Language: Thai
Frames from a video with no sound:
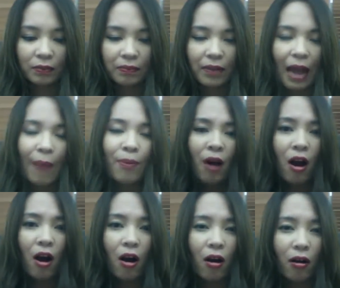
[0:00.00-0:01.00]
รับข
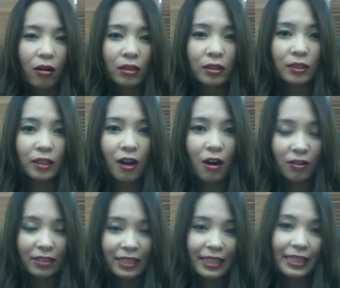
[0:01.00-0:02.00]
อง
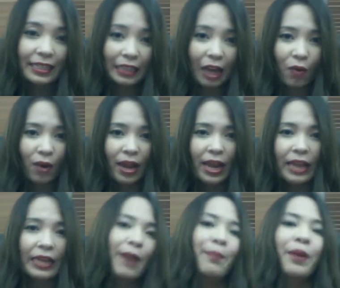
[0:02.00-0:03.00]
C Discount เอง
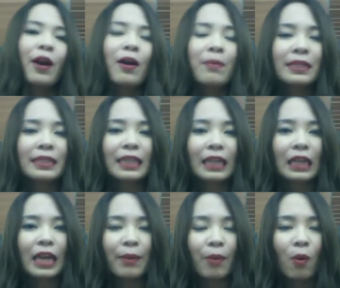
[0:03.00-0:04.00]
เนี่ยไม่ค่อยมั่นใจเท่า
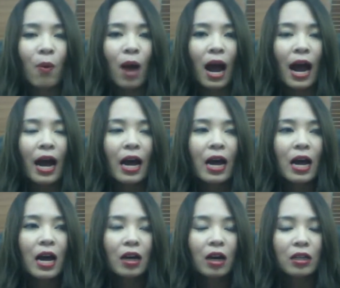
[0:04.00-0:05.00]
ไหร่เพราะว่า
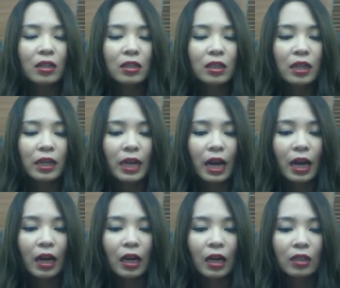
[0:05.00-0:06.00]
ก่อนอื่นเลยเนี่ย
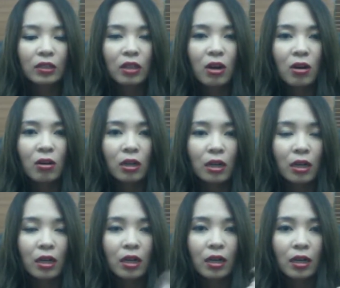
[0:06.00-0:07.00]
ต้อง
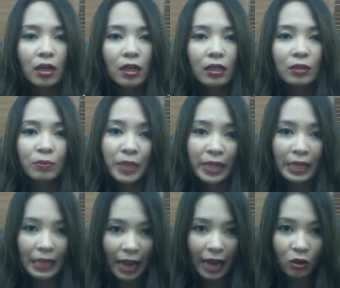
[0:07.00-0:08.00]
มี
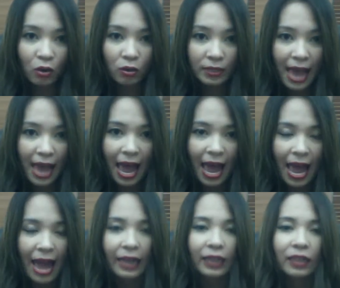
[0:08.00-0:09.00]
การโทรแจ้ง
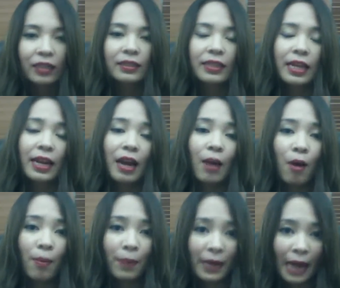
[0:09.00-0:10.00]
เสร็จแล้วพอ
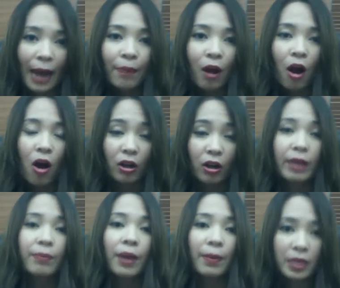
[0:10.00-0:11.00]
ไปรับของก็ยัง
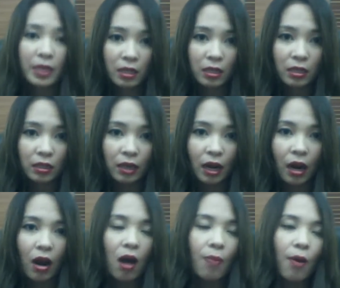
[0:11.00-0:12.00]
มาไม่ถึงแล้ว
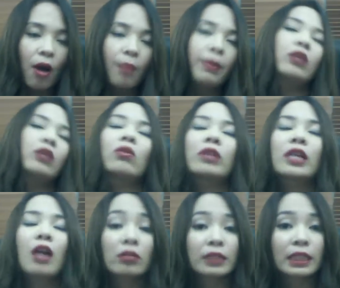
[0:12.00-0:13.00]
ก็พอไปโทรที่
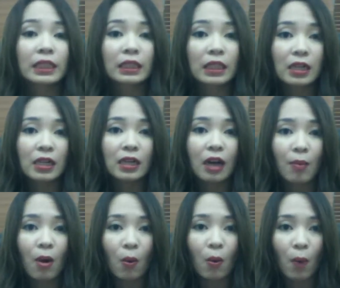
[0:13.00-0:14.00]
call center เขา
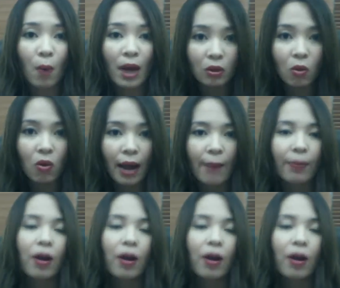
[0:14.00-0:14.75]
บอกว่าจะโทรกลับก็